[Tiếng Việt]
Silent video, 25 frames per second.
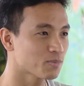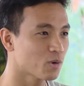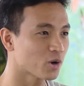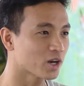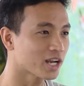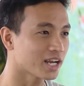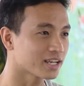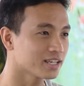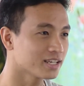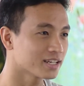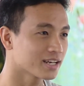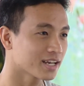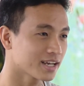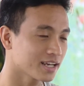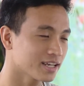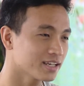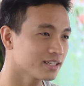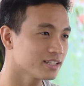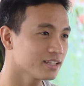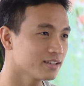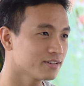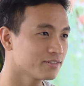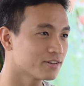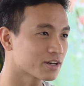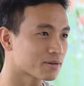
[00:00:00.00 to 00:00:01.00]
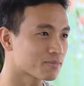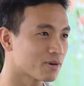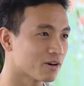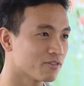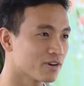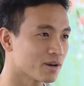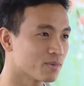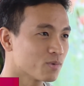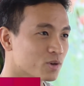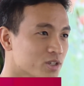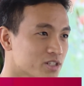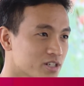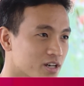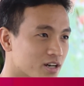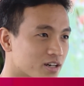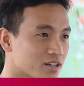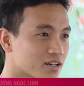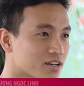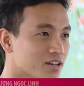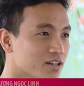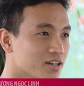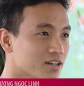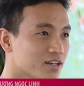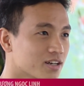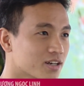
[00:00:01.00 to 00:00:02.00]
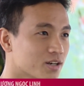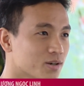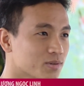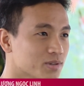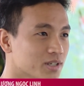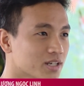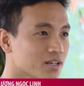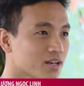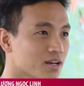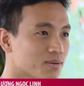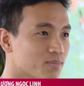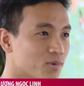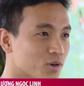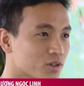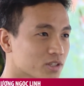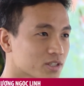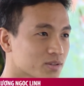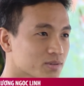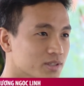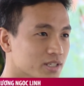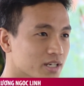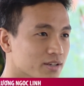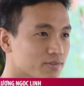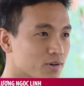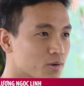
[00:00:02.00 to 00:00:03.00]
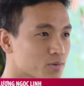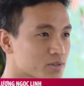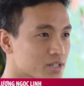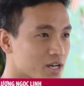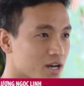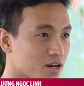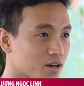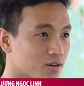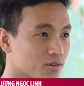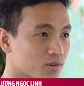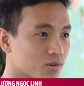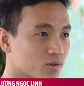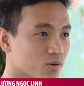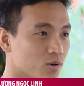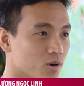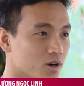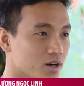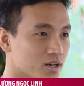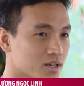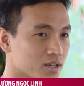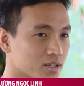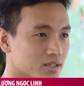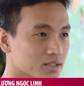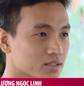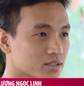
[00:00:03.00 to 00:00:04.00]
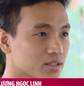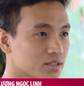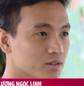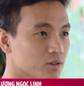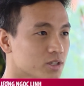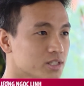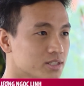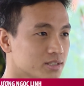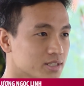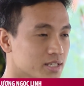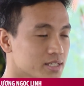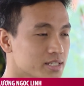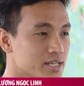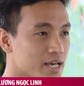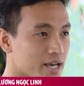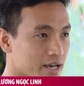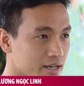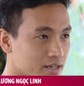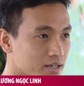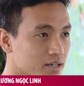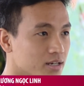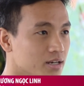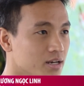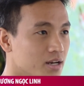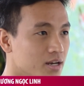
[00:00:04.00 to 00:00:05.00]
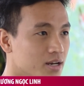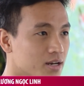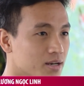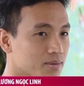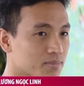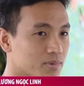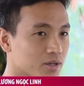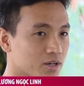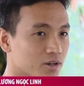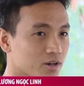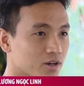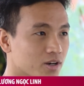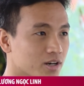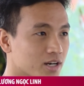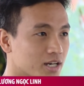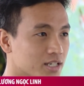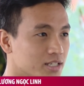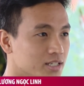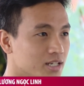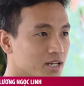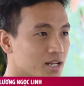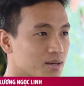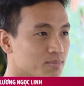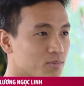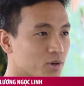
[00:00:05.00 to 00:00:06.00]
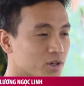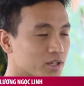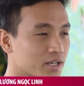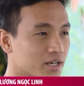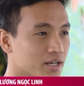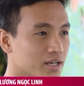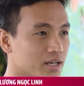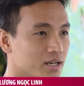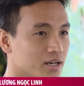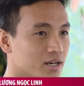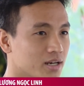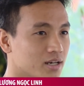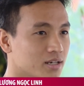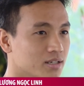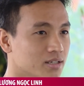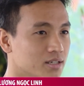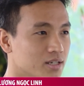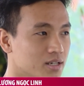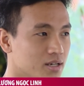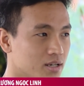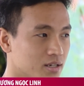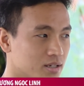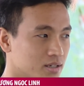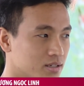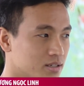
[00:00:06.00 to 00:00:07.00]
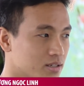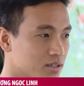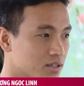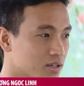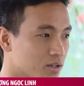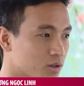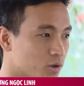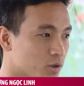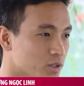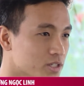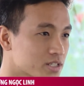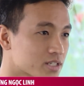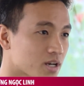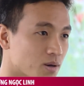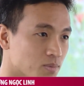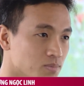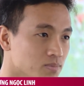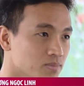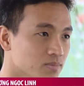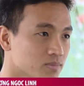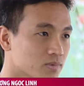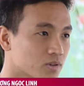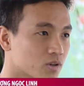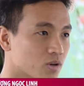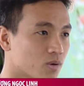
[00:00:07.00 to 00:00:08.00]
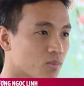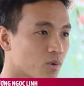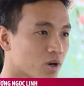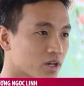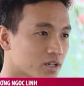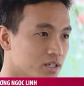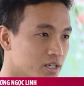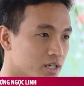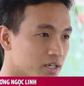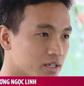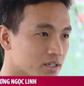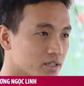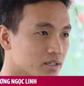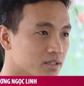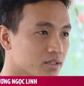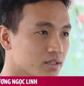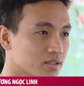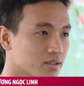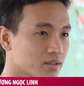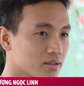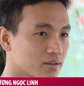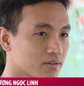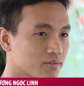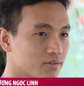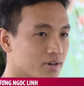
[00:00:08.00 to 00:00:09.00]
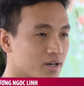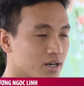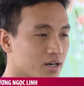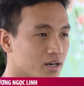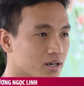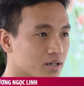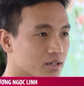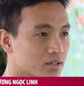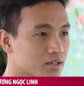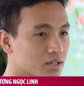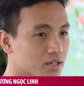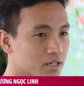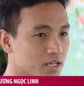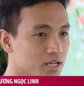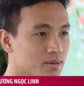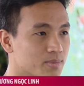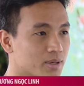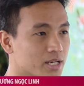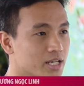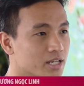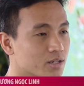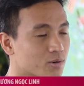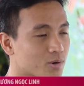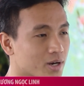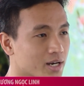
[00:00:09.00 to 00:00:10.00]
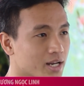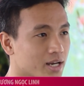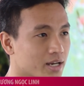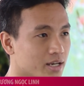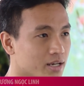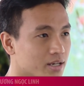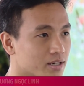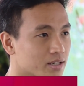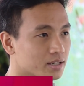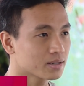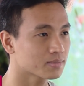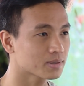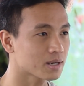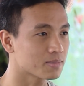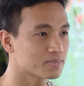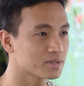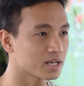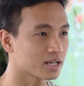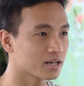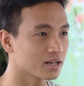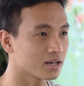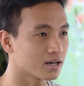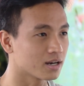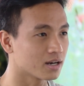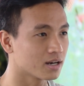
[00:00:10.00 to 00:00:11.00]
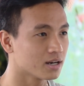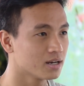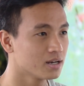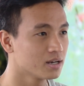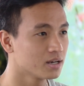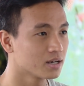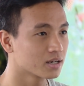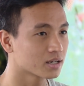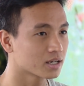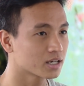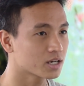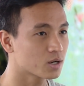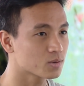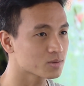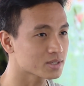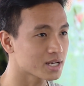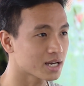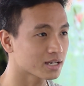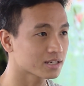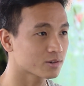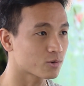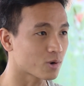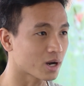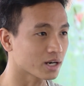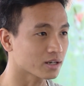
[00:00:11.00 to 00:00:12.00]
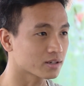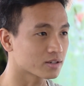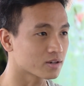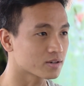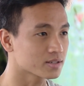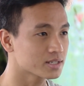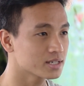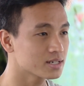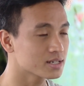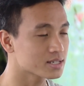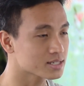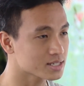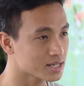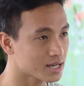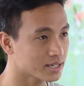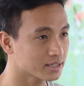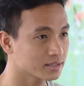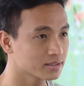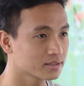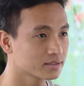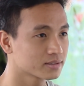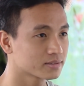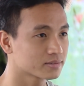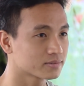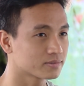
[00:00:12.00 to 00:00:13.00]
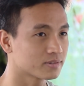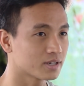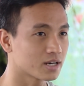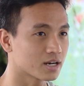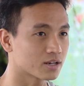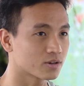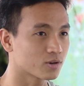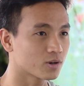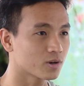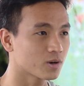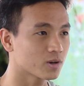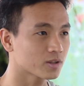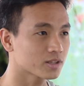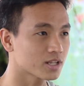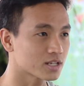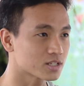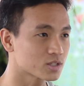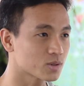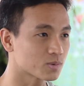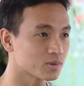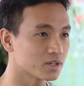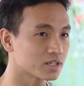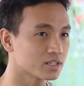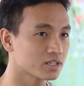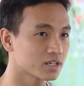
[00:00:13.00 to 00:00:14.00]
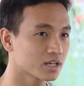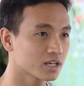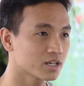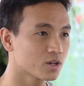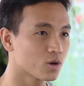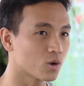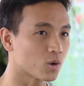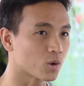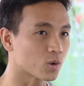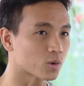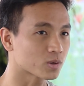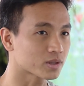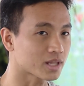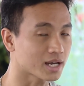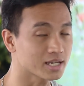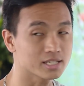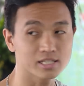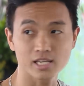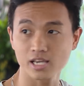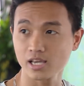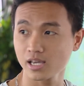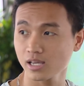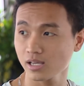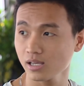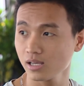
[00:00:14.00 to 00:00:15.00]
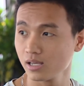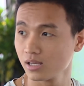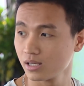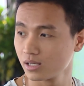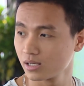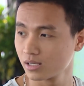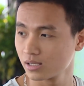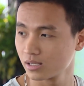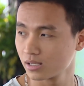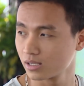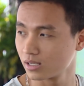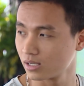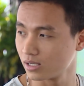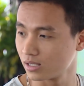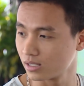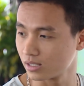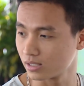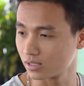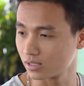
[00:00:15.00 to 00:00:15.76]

cái bối cảnh hiện nay thì việc bảo vệ môi trường không những là một trong những cái phong trào của giới, giới trẻ nữa, nó gần như là một cái lối sống của mọi người. Và khi mà đến quán này ấy, em cảm nhận là cái không gian quán của nó rất là xanh và nó tận dụng được những cái đồ tái chế uh,